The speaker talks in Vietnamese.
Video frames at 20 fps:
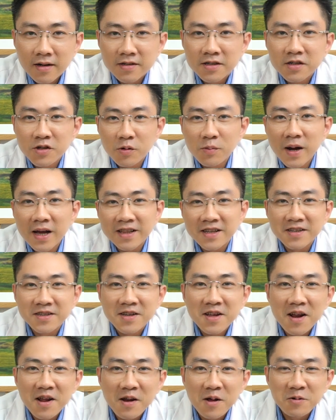À, xin chào các bạn thì
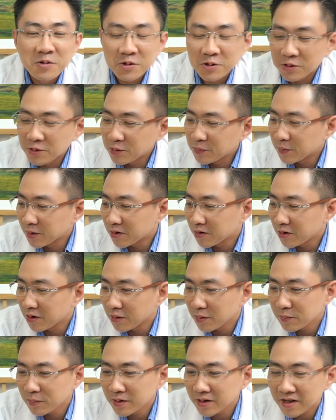rất là lâu rồi thường mình
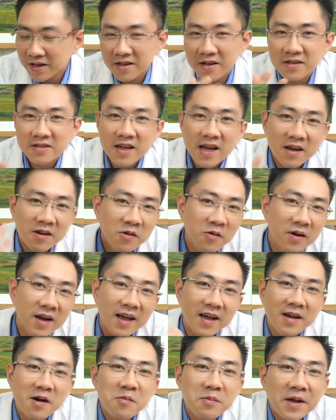có một cái thời gian ngồi
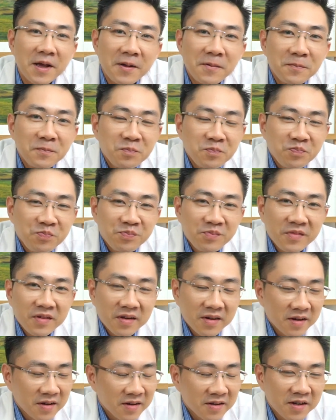lại góc này
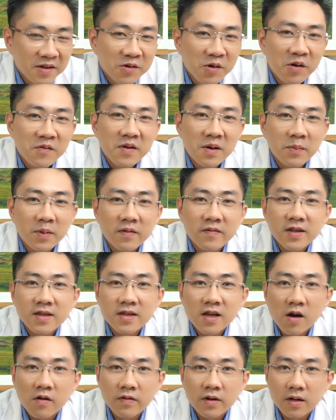à, để nói về một cái
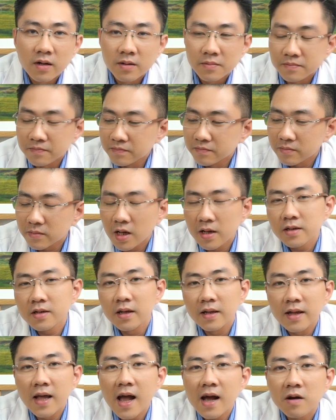video về cái
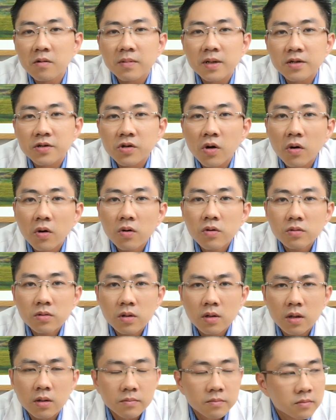chỉnh nha công nghệ số
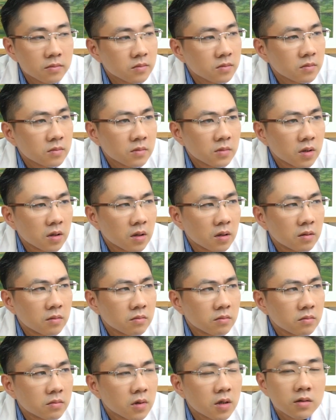tức là
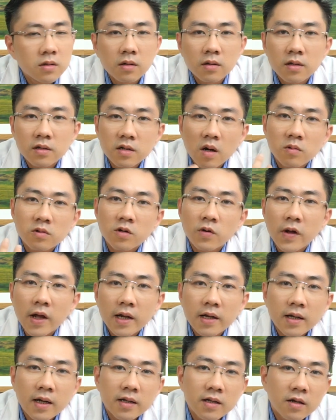um, thực sự thì trong giai
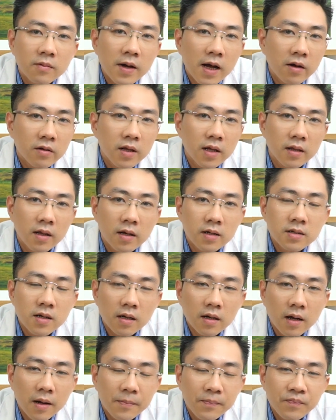đoạn này thì các bạn có thể thấy
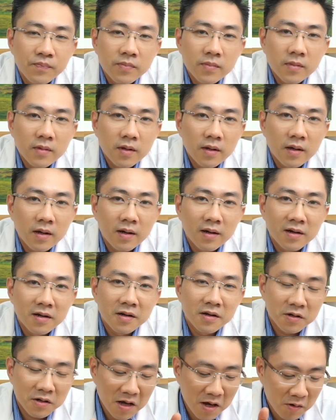rằng là à,
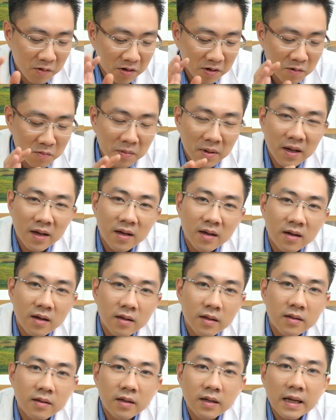nào là công nghệ à,
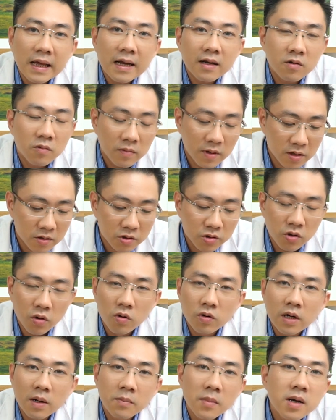internet công nghệ
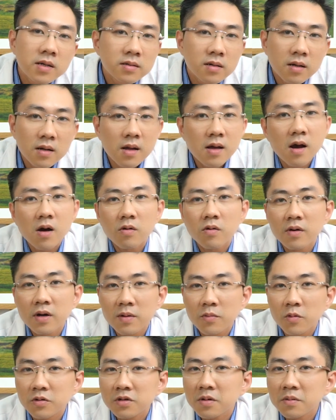số đám mây dữ liệu công
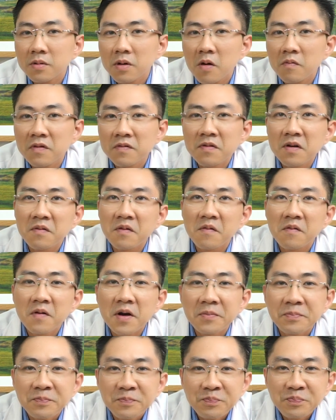nghệ 4.0 vân vân vân vân